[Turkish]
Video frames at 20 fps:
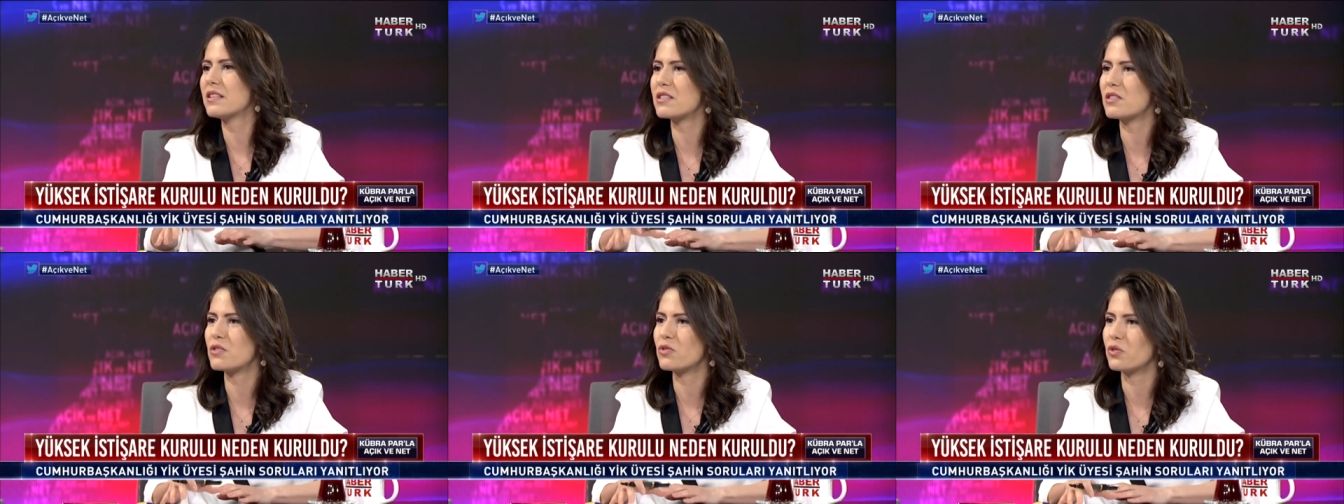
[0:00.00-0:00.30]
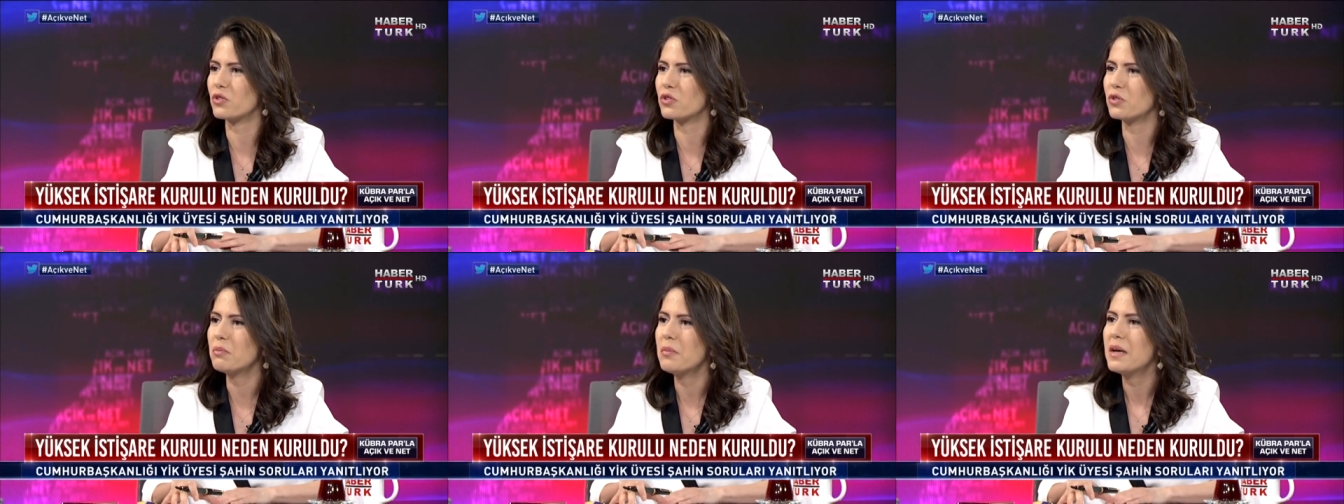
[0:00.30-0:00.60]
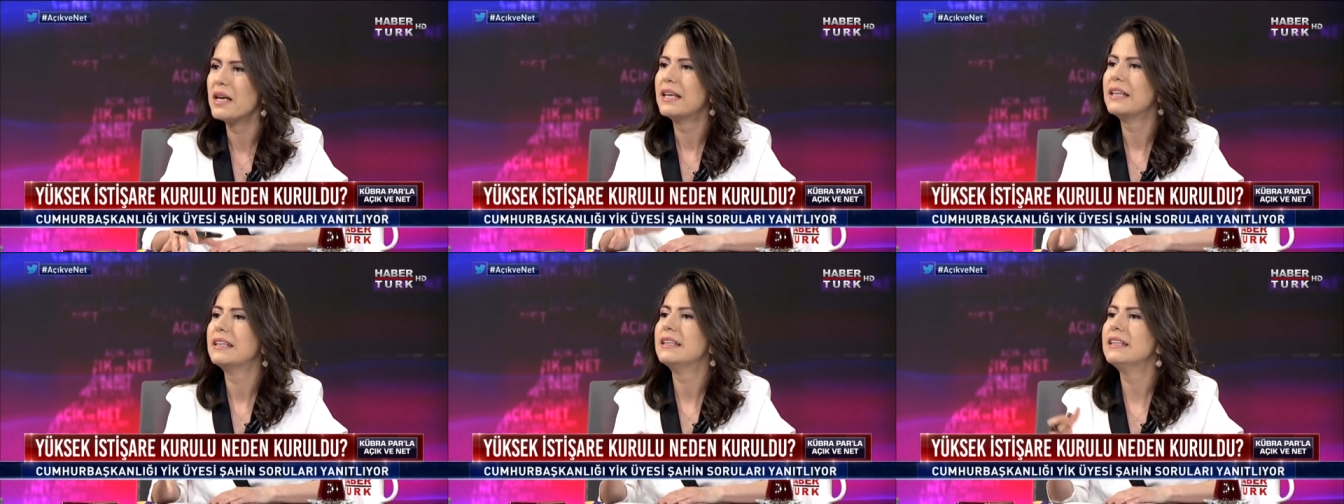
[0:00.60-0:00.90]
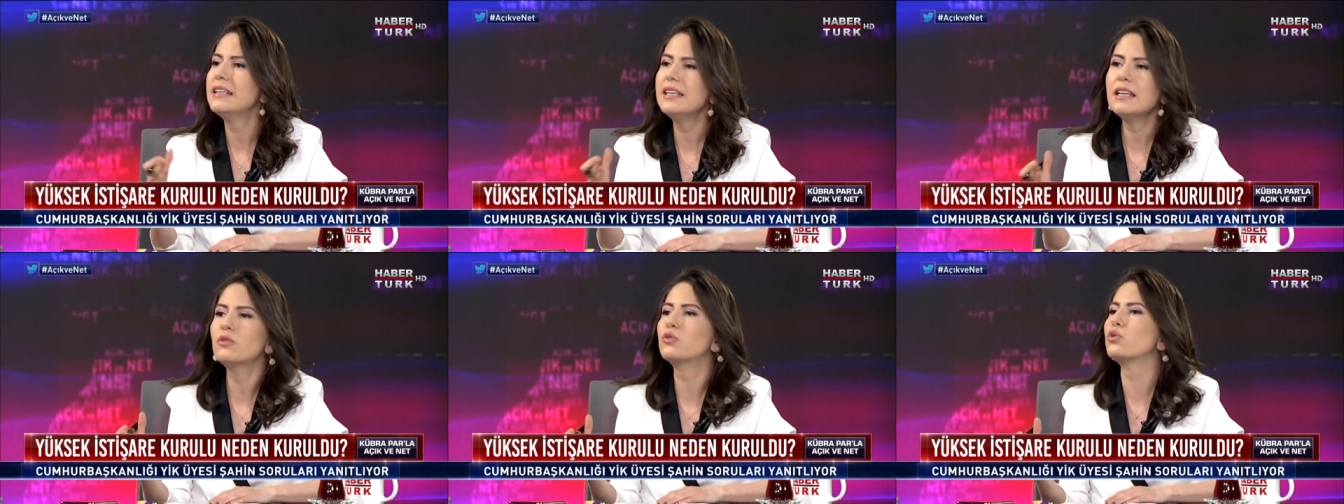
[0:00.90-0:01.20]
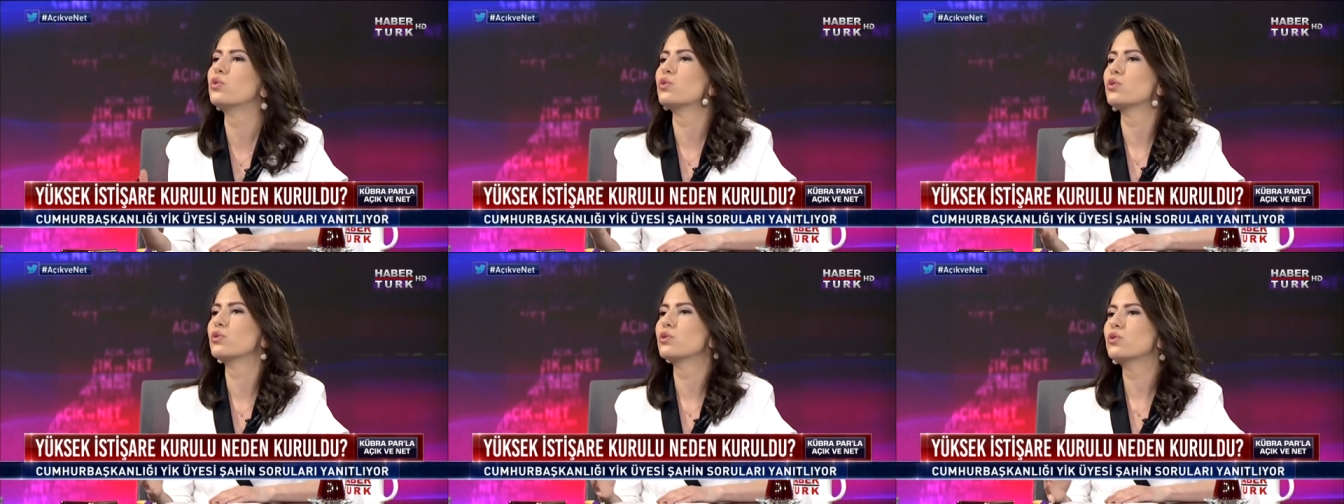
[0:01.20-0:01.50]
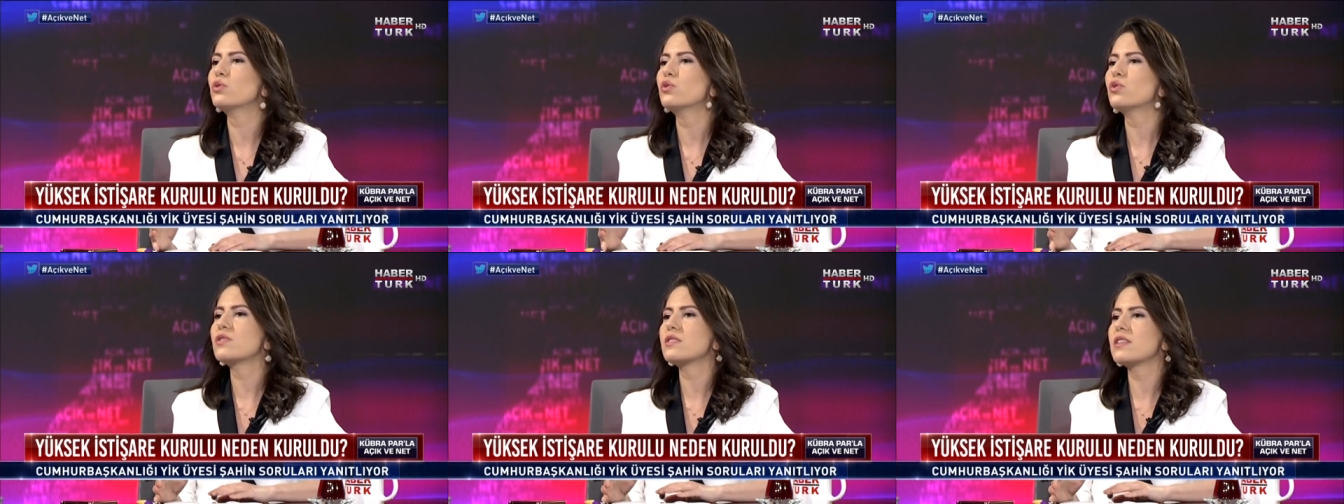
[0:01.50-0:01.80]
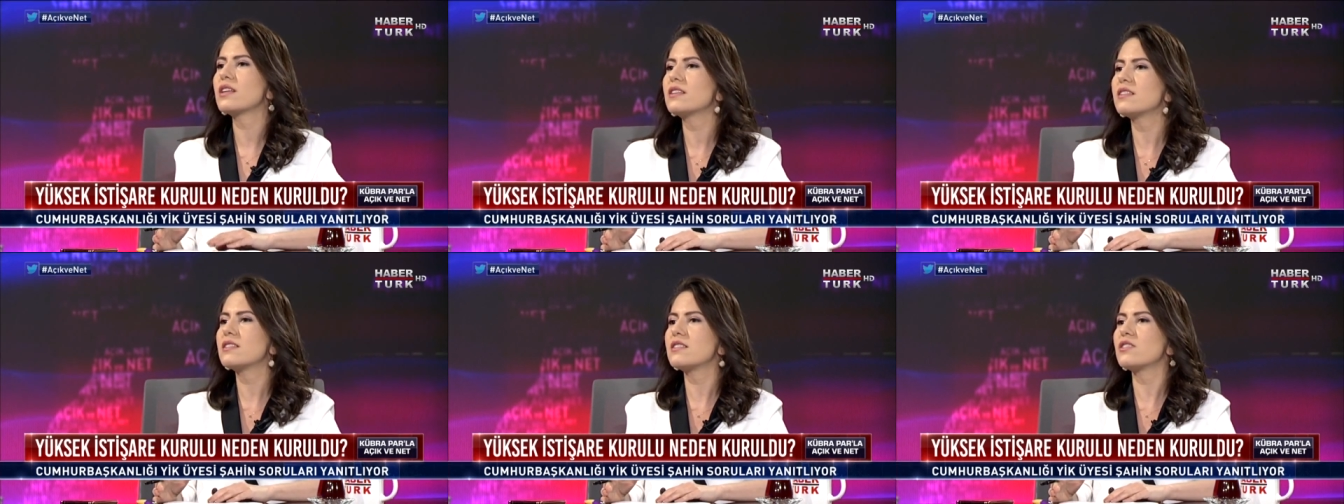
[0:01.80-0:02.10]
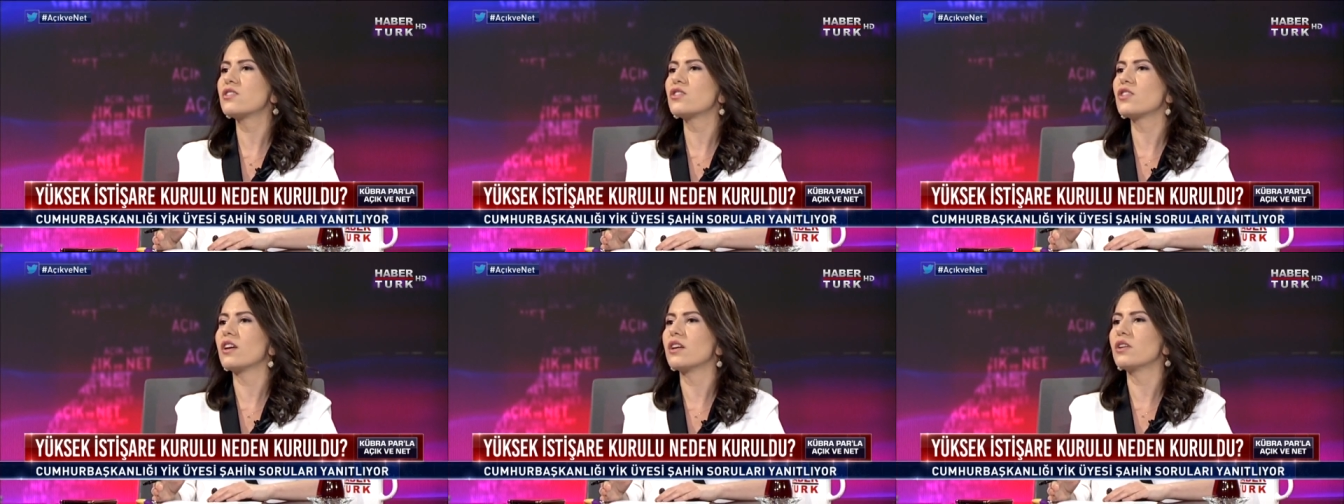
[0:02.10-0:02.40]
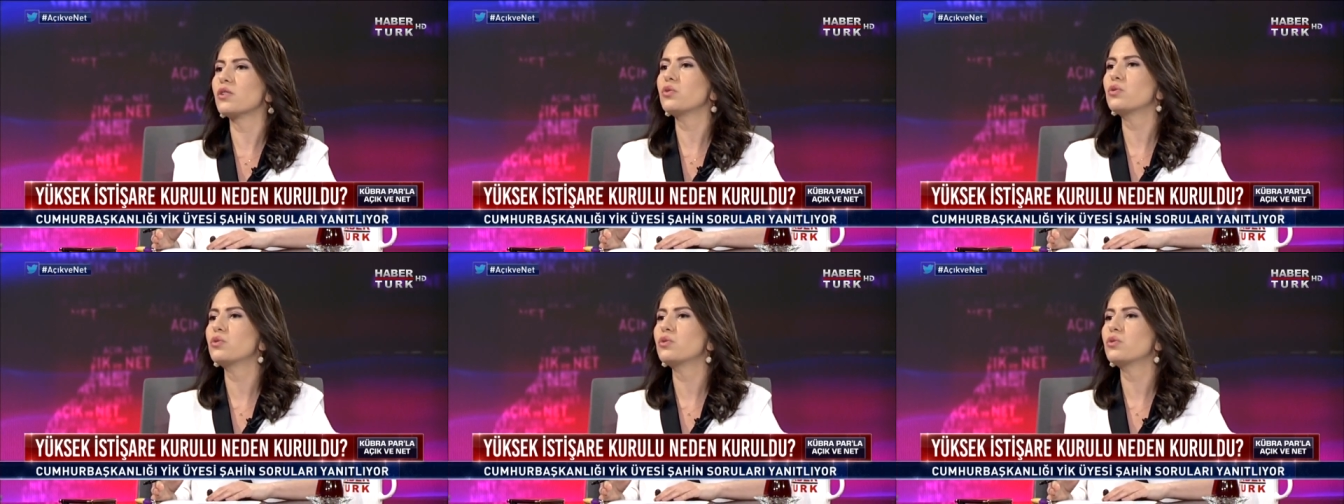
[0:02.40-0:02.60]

istiyorum. Niye kuruldu? Yüksek İstişare